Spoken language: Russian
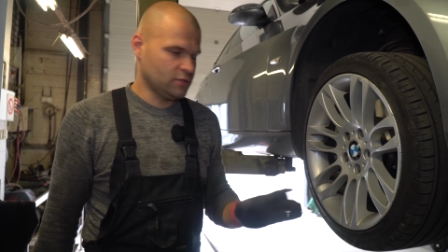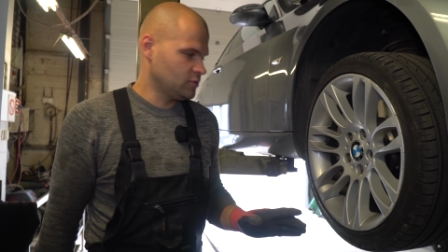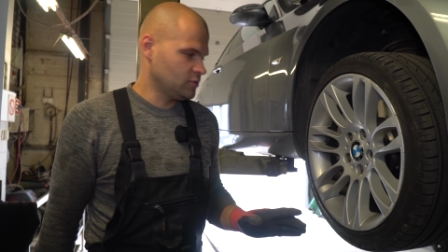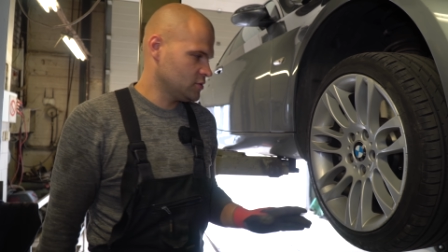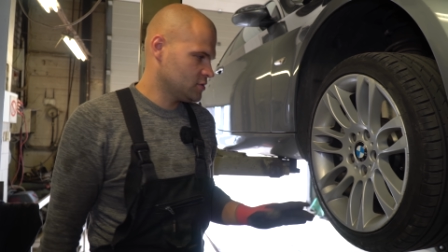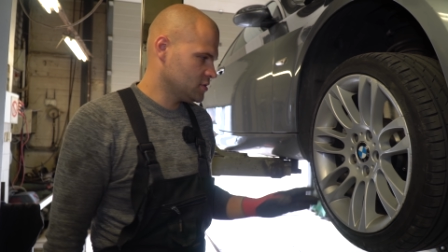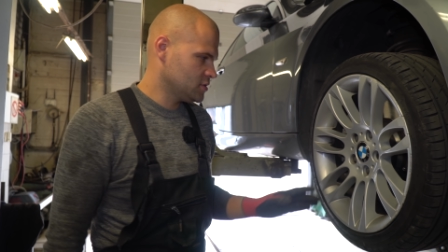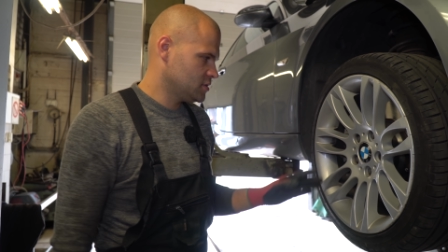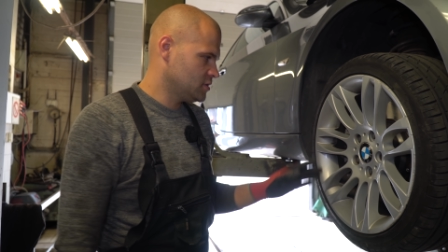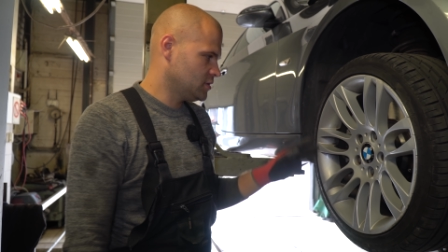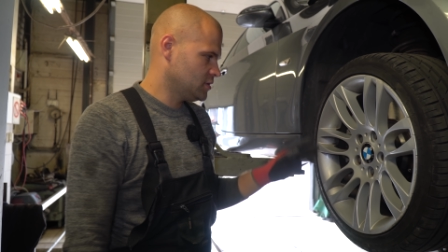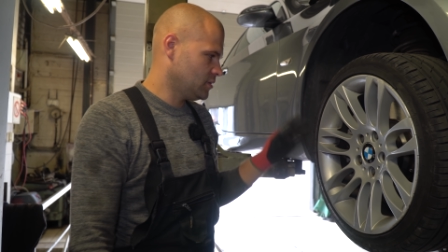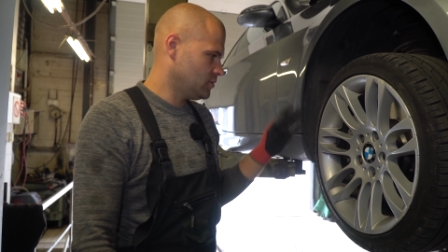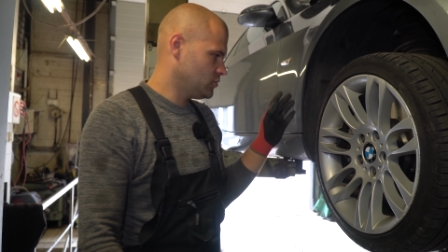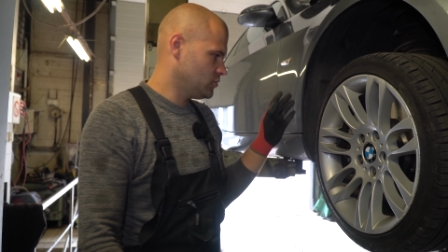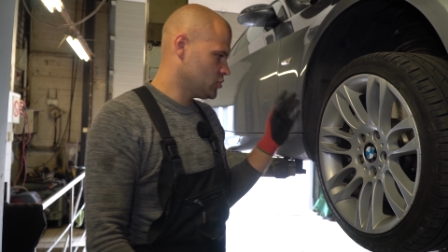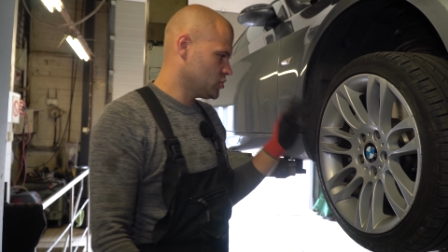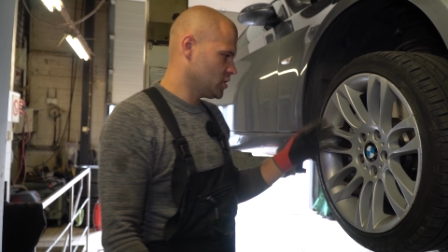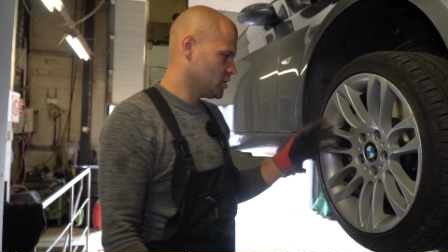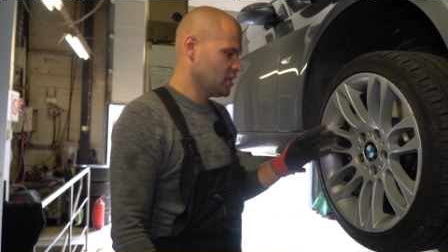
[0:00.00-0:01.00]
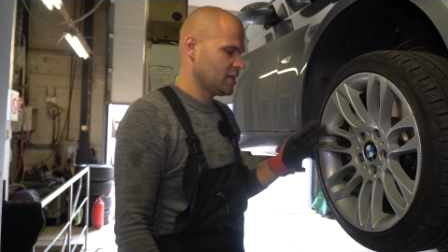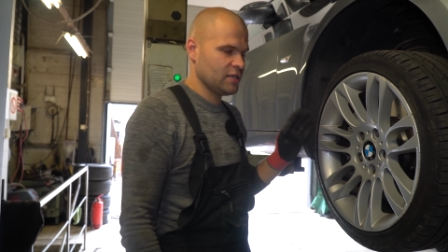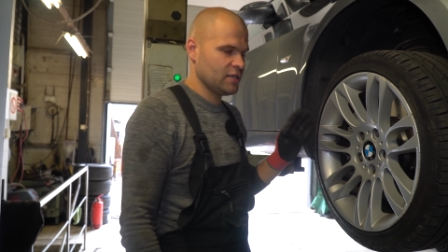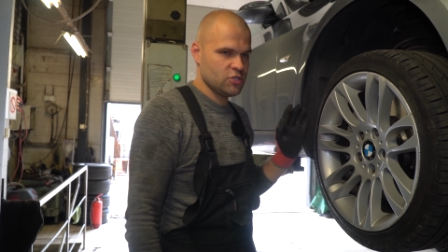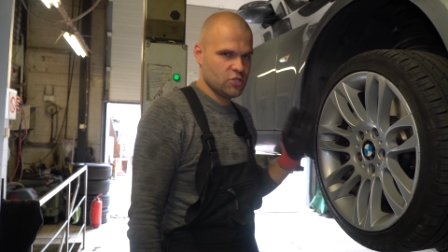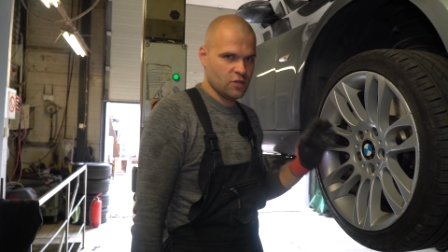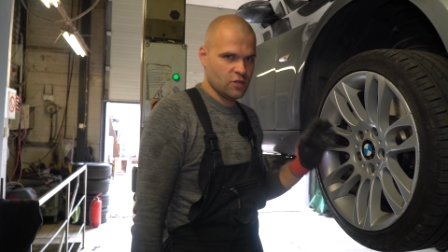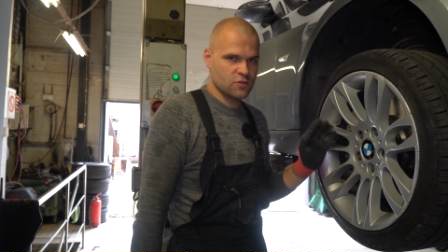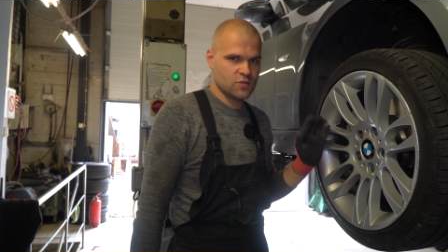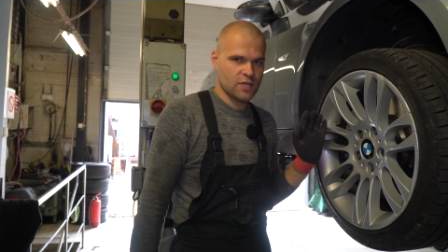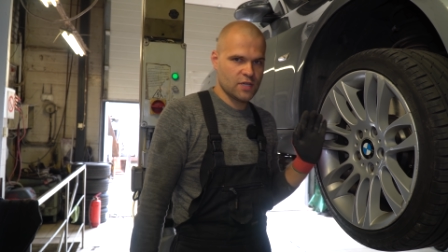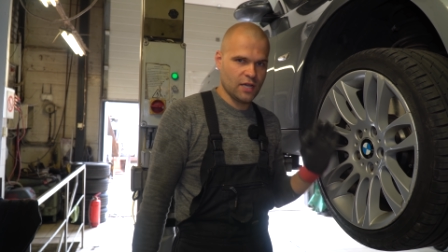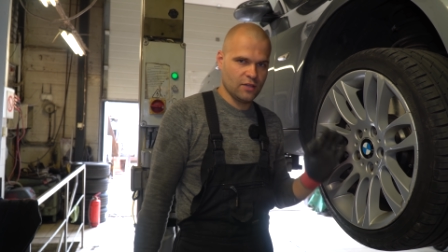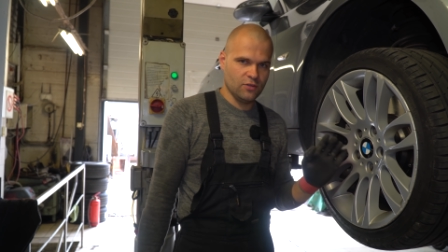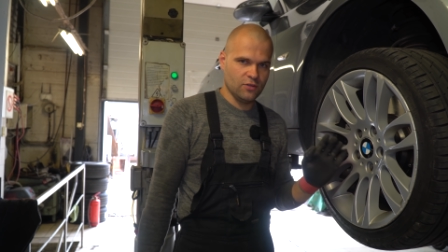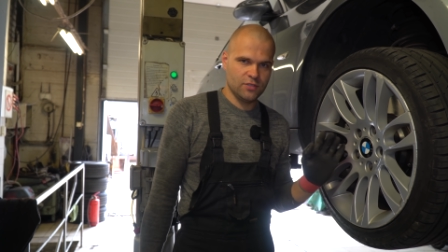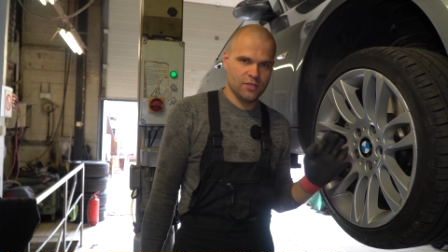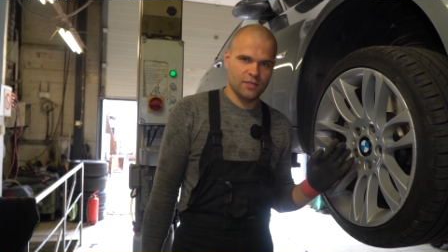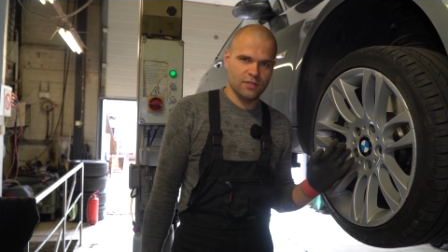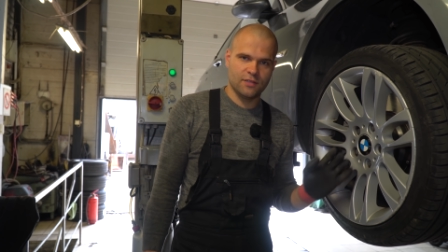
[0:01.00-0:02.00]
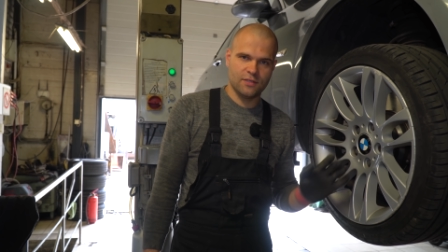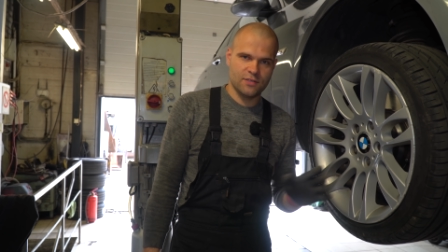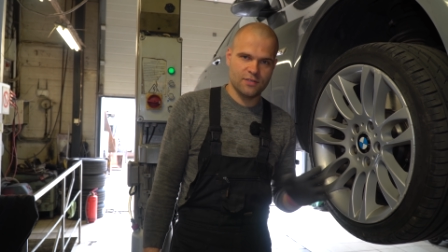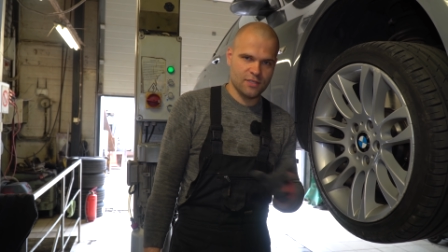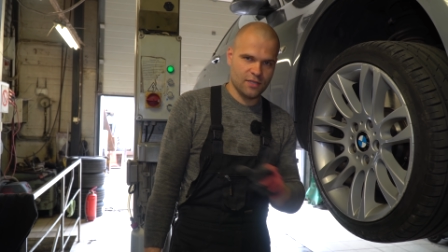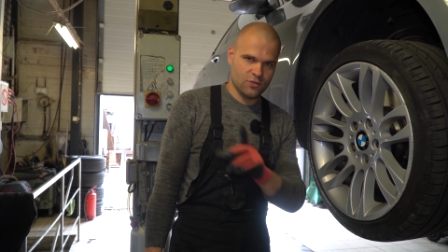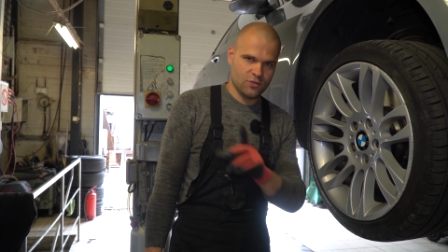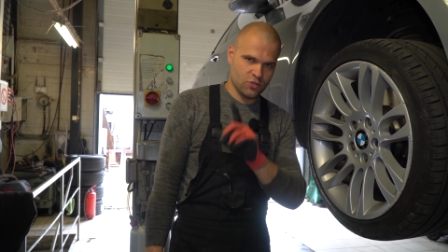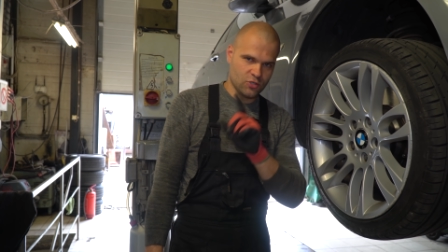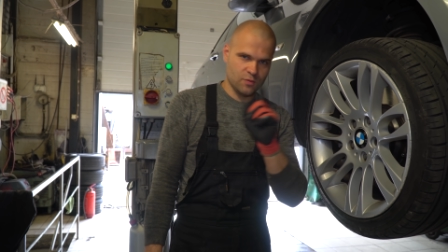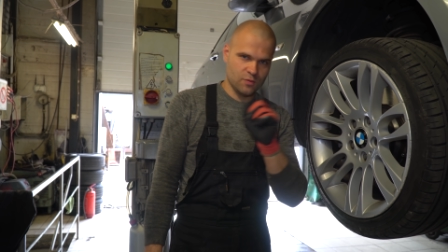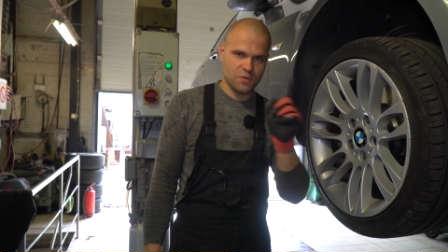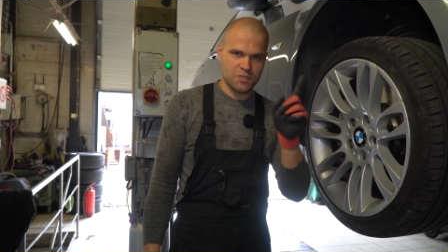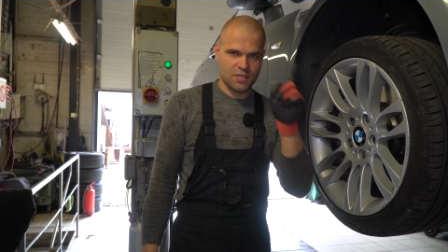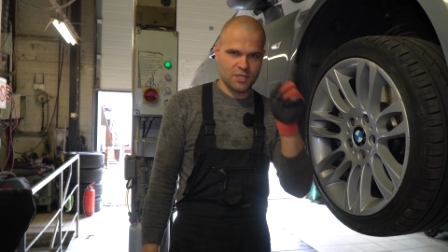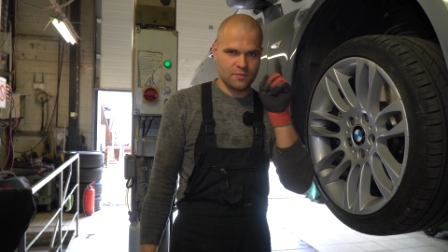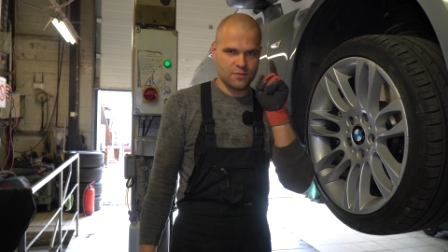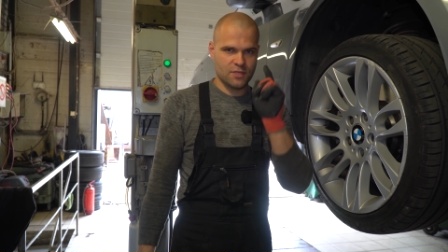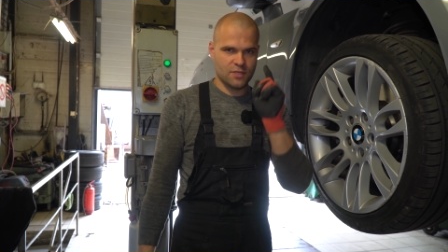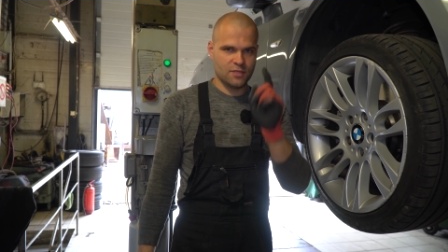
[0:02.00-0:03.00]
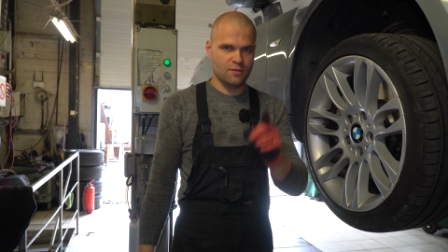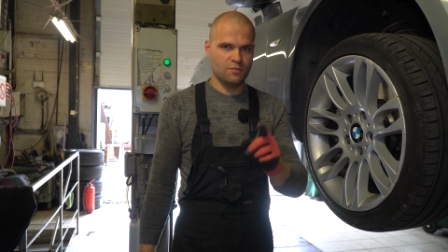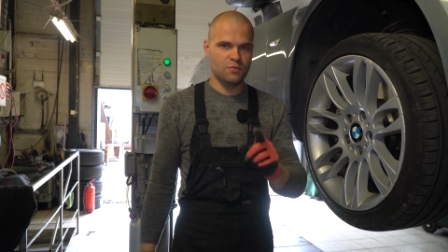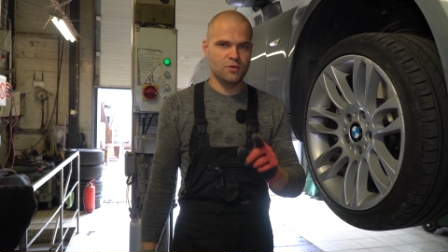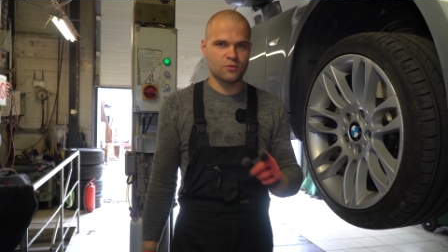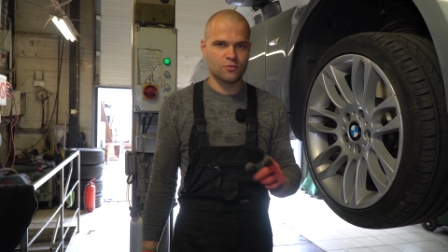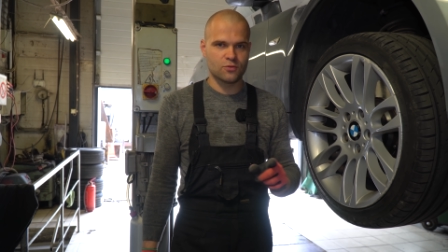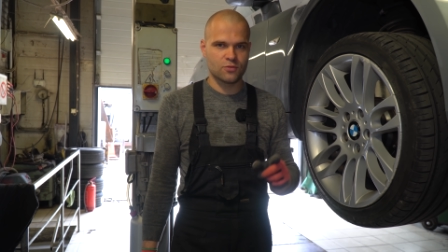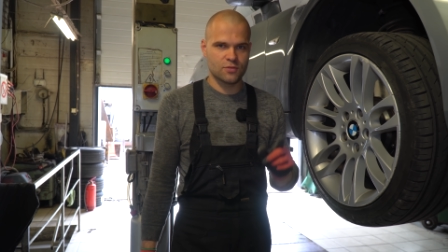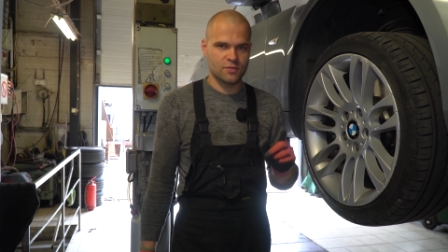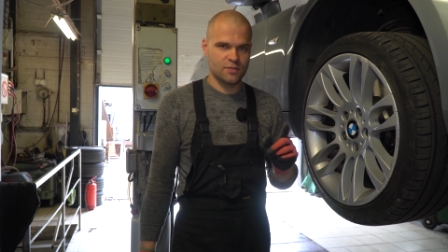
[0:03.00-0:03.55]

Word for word: То есть, если там у человека кончаются колодки, это не значит, что мы ставим за это минус.